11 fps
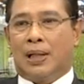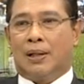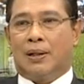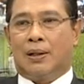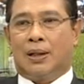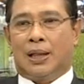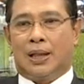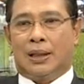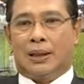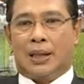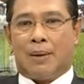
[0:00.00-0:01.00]
แล้วก็
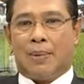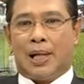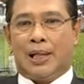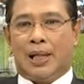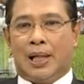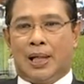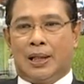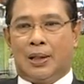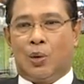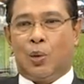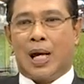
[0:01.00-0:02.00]
สามารถที่จะ
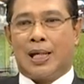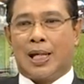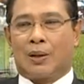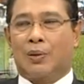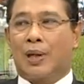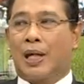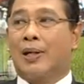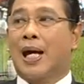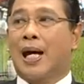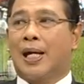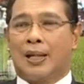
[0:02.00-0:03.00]
ดูได้จากตรงไหนก็
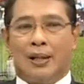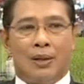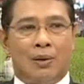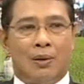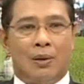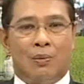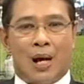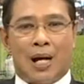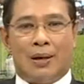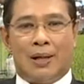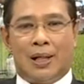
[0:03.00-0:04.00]
ได้เราก็ดู
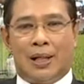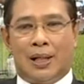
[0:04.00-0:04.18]
วางว่า